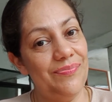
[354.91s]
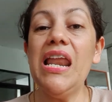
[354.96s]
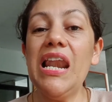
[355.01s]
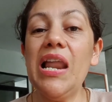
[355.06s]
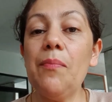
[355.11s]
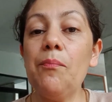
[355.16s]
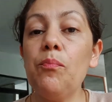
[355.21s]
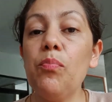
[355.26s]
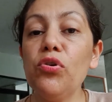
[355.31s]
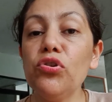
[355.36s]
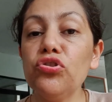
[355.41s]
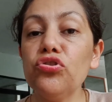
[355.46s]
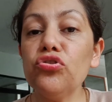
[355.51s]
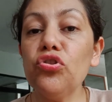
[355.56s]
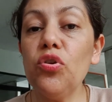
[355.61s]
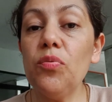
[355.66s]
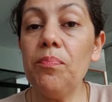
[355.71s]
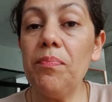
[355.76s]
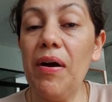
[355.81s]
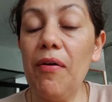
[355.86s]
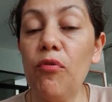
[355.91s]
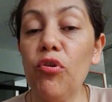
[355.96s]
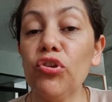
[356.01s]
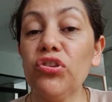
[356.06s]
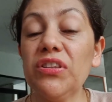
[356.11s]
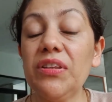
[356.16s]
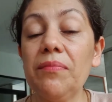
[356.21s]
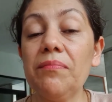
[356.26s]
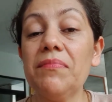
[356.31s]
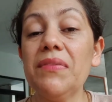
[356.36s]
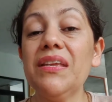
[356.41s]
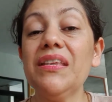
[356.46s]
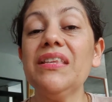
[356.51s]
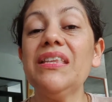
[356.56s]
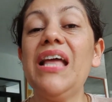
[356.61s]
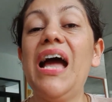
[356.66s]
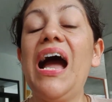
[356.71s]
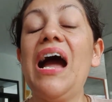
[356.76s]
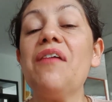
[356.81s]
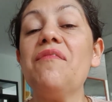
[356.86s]
El apóstol Pablo
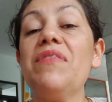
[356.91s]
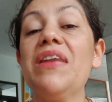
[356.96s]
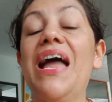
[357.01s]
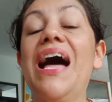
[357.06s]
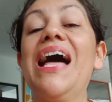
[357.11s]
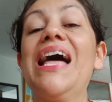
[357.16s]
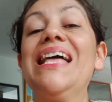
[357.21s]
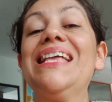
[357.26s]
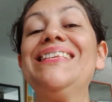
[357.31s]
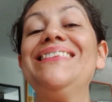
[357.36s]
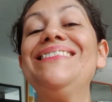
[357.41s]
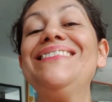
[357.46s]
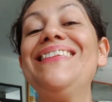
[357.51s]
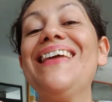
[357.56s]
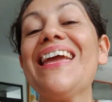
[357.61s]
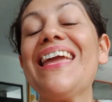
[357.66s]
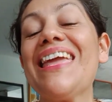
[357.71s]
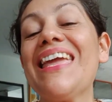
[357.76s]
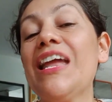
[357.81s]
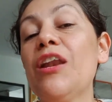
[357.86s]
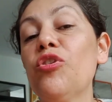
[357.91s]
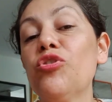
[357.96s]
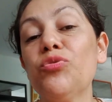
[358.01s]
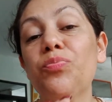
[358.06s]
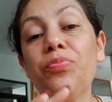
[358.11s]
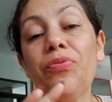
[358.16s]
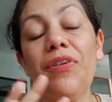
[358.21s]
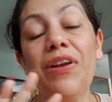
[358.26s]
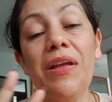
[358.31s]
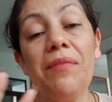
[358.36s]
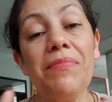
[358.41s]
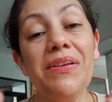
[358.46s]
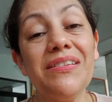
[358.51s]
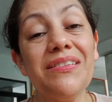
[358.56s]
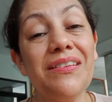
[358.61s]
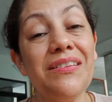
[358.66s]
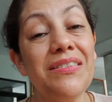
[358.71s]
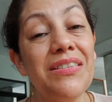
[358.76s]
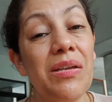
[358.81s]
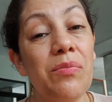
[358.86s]
también habla de que los
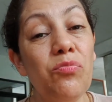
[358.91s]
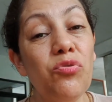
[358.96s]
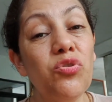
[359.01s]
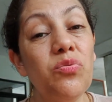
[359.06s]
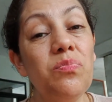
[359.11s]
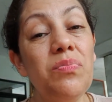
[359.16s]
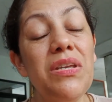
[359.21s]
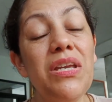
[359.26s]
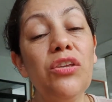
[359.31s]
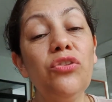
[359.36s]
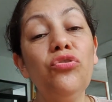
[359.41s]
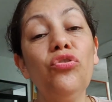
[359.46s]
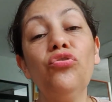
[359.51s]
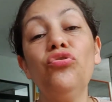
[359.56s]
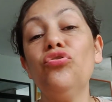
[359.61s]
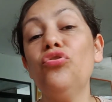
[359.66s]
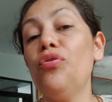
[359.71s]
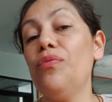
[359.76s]
problemas que estamos viendo